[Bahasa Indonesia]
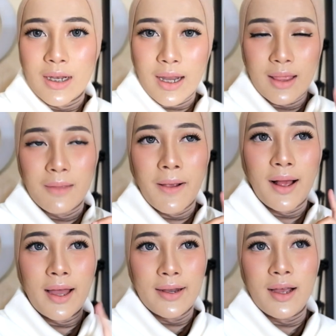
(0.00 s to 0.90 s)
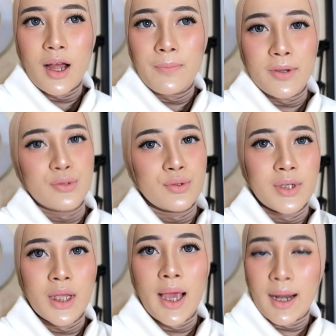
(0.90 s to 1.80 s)
Nanti bakal ada kami sun
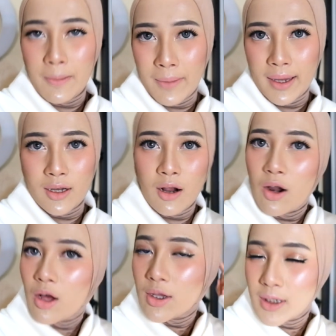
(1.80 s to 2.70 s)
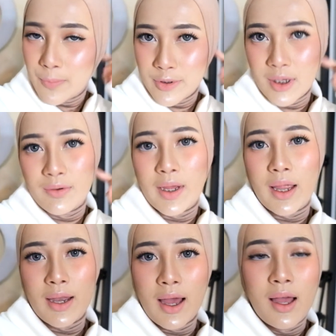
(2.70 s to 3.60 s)
di haramain. Kalau ciputnya udah
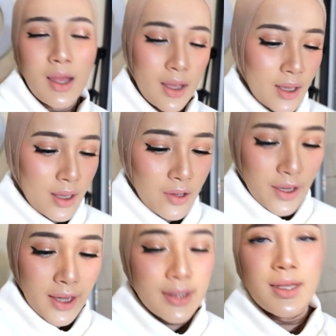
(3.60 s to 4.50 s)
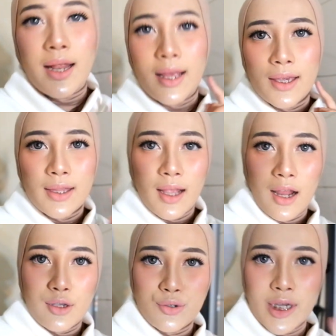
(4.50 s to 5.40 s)
ada. Oke, sekarang kita
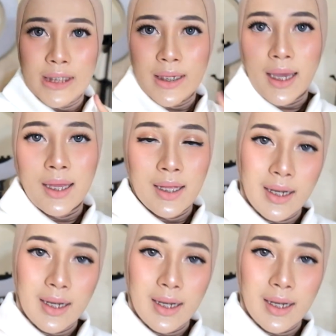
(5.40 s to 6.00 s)
langsung aja.